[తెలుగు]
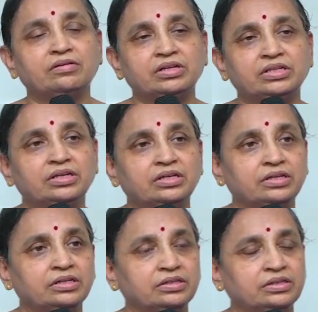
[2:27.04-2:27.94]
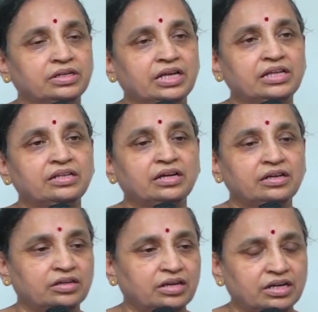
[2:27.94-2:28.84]
తర్వాత లేదా
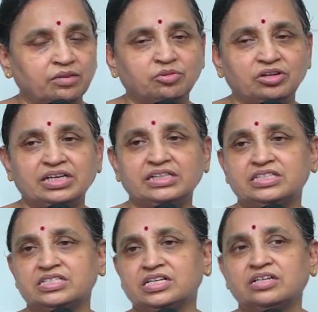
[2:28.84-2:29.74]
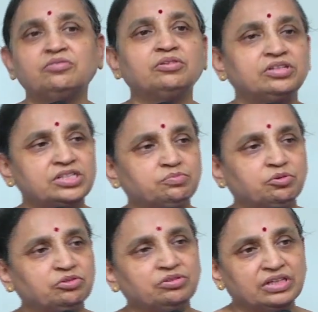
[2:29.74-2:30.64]
అట్లా మొలకెత్తిసినట్టు
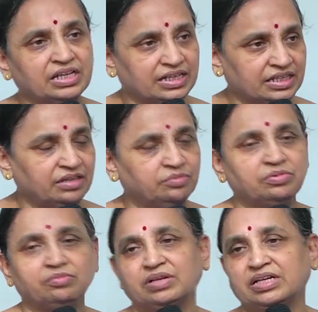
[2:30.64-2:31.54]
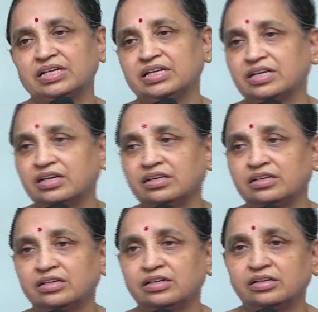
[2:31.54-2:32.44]
పోతుంది అదే ఇప్పుడు మనకి ఇక్కడ
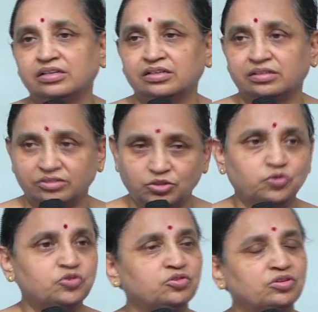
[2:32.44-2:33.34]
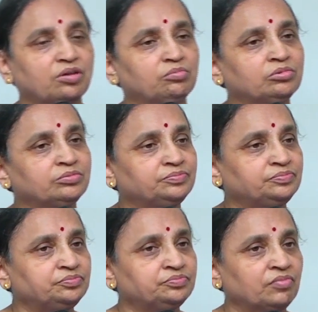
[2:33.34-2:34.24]
చూస్తున్నాము
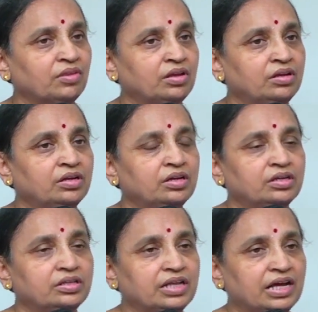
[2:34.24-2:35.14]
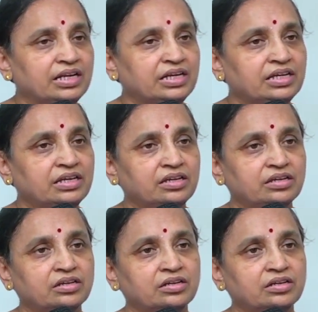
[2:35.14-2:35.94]
దానికి